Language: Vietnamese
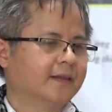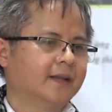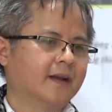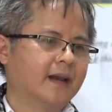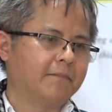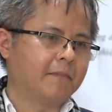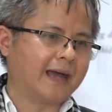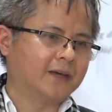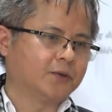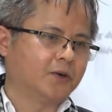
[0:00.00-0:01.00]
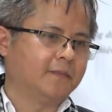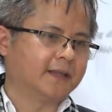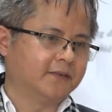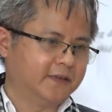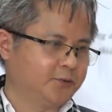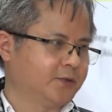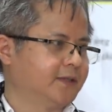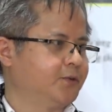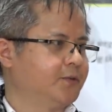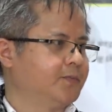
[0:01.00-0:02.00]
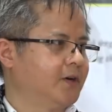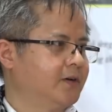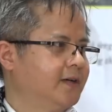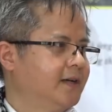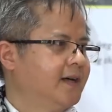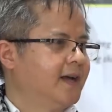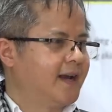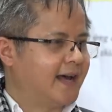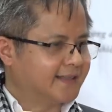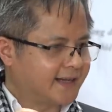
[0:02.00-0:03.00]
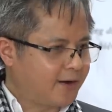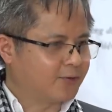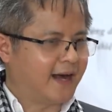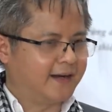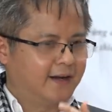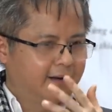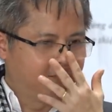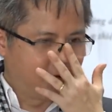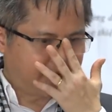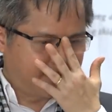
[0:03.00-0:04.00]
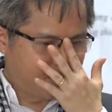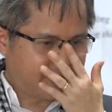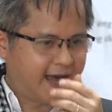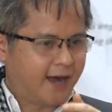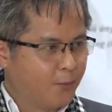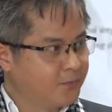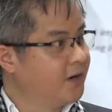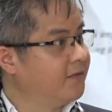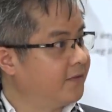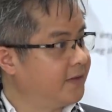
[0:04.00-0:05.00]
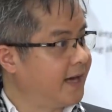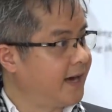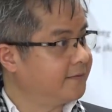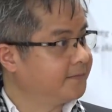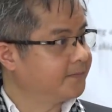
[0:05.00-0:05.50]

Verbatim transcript: thì đó là ba cái yếu tố mà theo vị chủ tịch của chúng tôi là sẽ cấu thành một cái quốc gia hùng cường và vĩ đại